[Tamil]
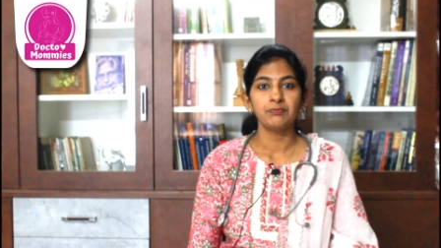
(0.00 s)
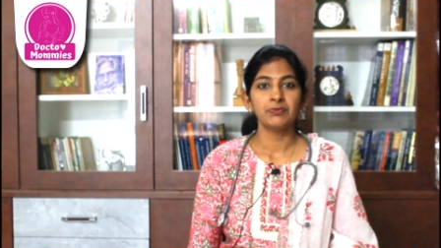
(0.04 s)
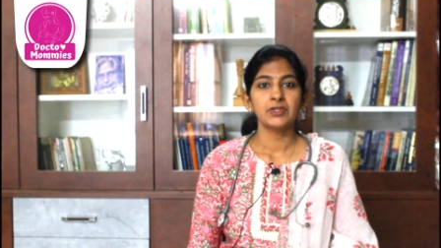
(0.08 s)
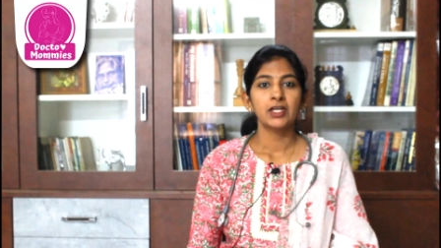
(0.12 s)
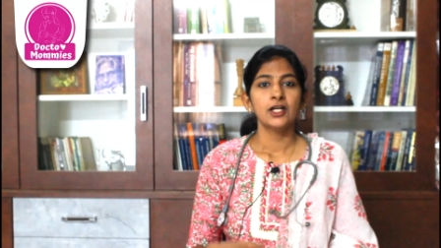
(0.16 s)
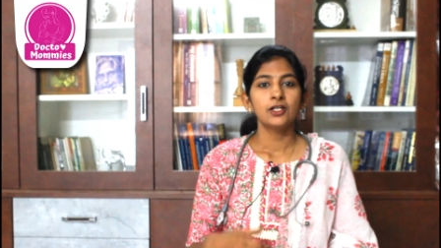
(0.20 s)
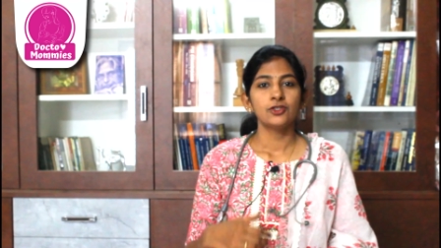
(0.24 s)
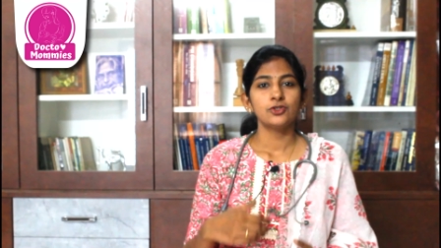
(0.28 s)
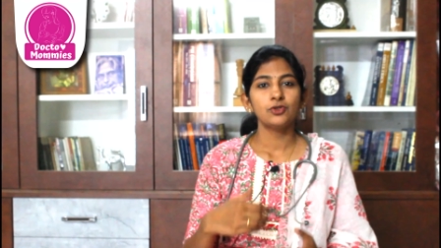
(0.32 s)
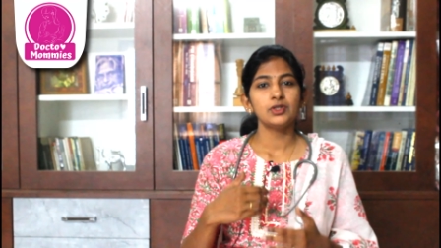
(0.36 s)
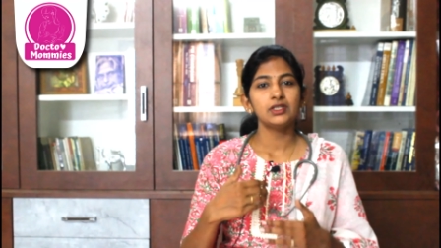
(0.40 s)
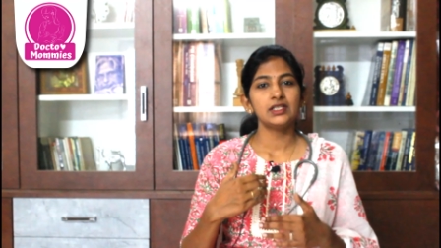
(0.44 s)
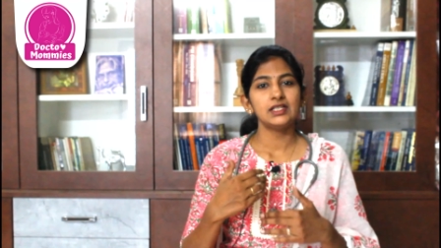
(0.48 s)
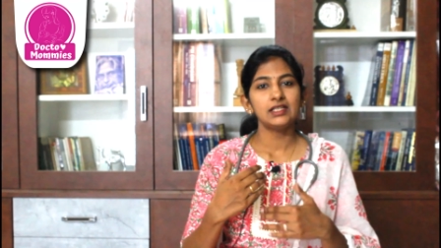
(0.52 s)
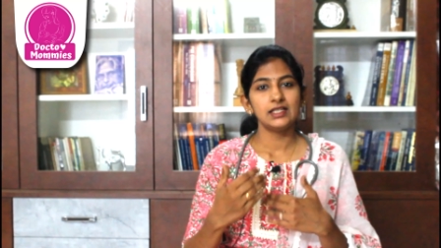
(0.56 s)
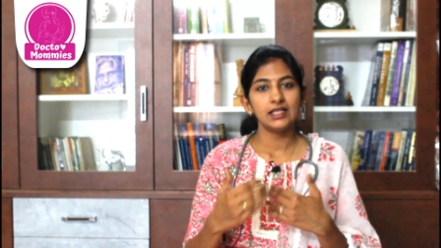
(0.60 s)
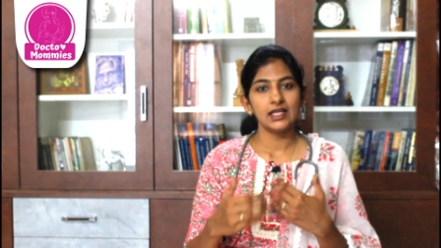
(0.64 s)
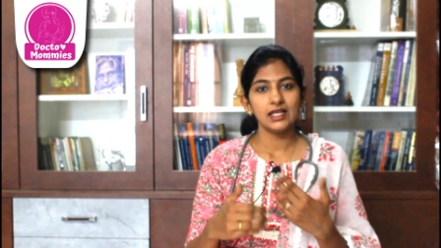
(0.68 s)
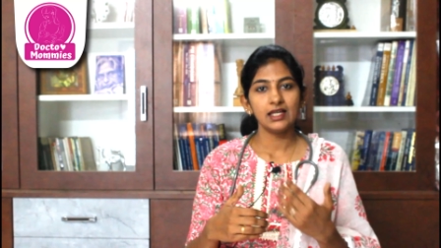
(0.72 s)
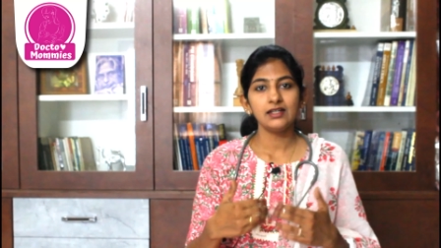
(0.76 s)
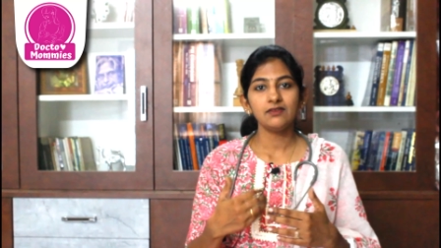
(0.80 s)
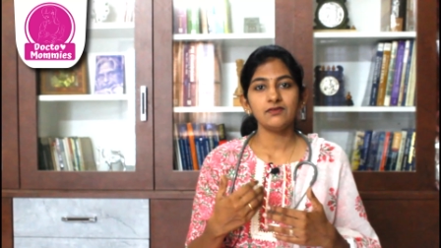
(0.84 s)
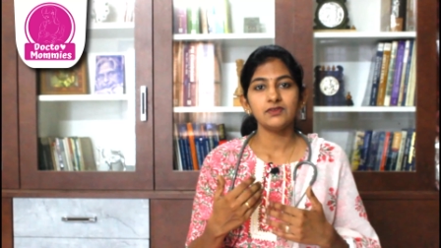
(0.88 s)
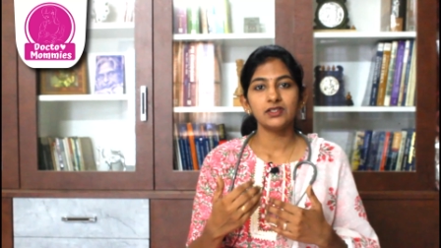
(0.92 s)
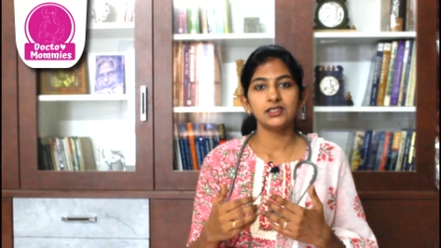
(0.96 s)
ஸோ இது ஏன்
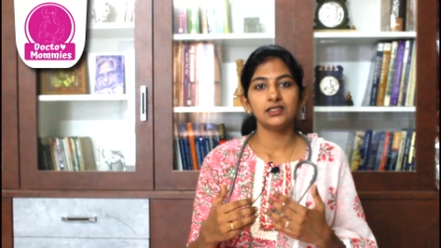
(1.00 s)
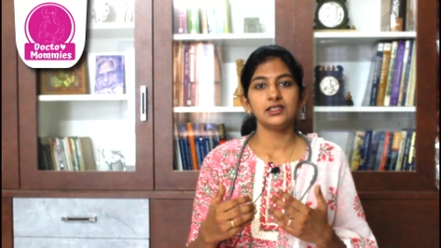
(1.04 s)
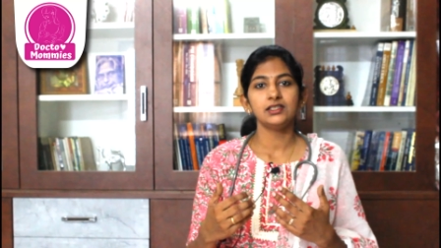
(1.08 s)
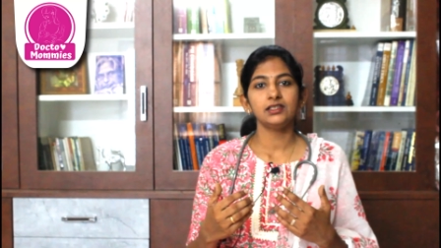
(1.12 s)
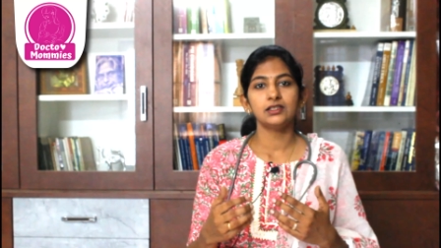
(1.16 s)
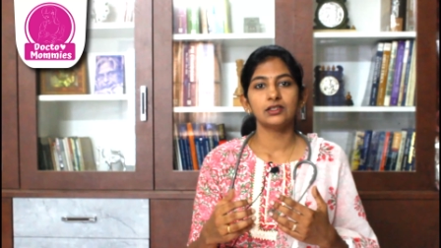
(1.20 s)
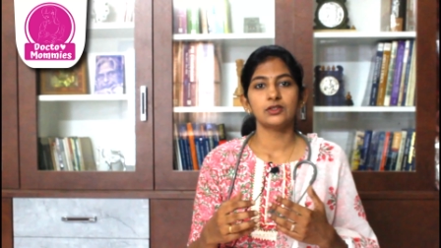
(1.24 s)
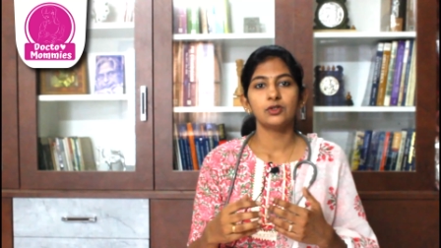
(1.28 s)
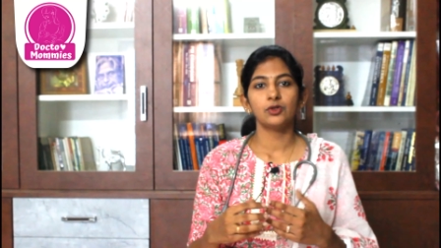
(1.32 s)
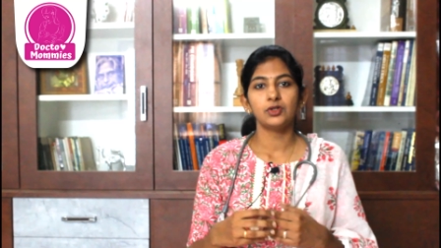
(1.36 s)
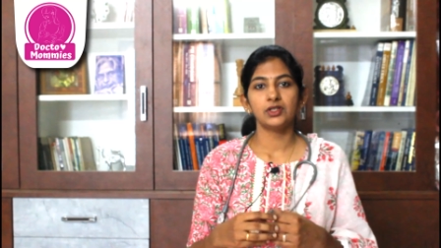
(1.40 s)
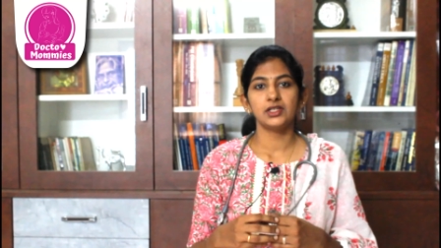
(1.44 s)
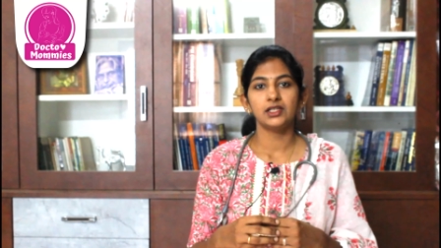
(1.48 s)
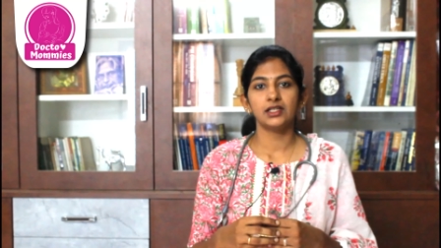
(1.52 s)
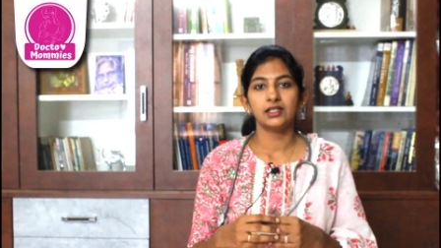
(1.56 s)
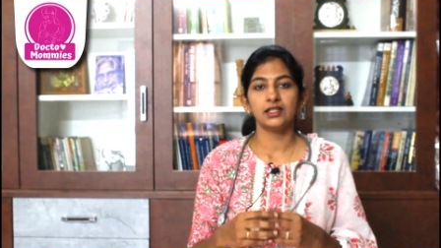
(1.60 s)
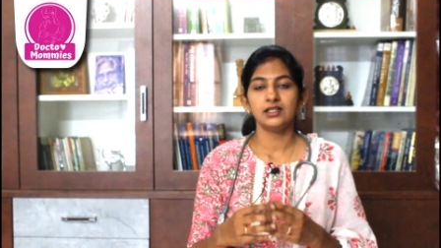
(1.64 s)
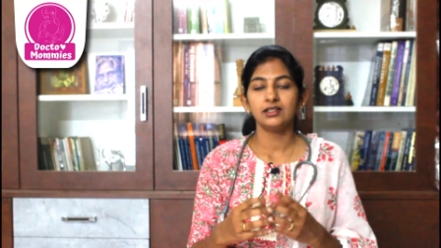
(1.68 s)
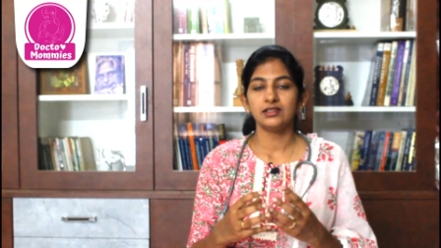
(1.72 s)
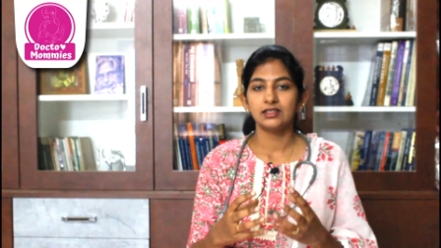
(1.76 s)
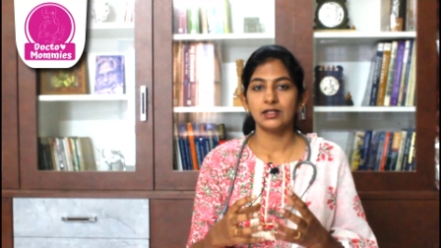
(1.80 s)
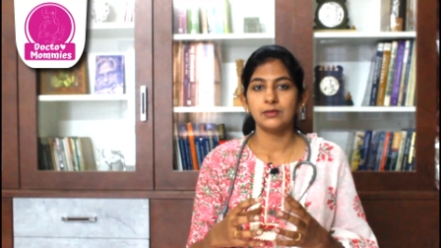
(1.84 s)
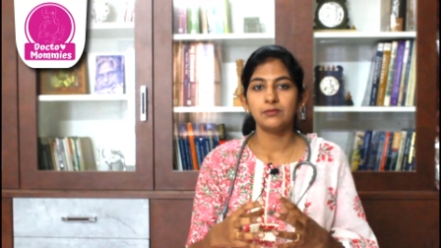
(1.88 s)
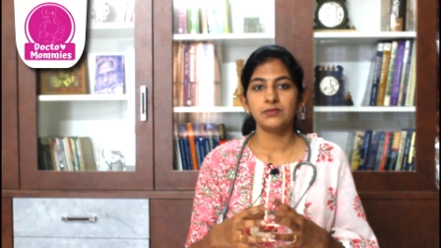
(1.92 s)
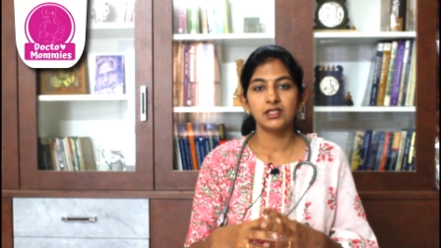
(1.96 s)
வந்து இந்த குழந்தைங்க
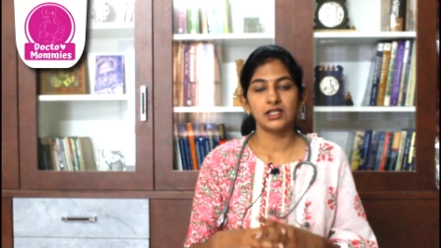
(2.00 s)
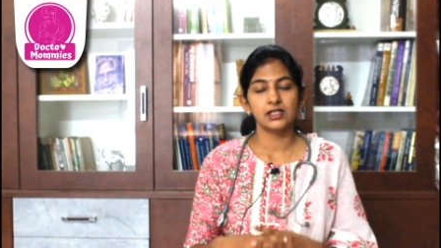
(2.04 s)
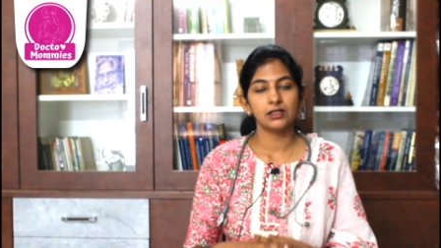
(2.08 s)
தம் சக்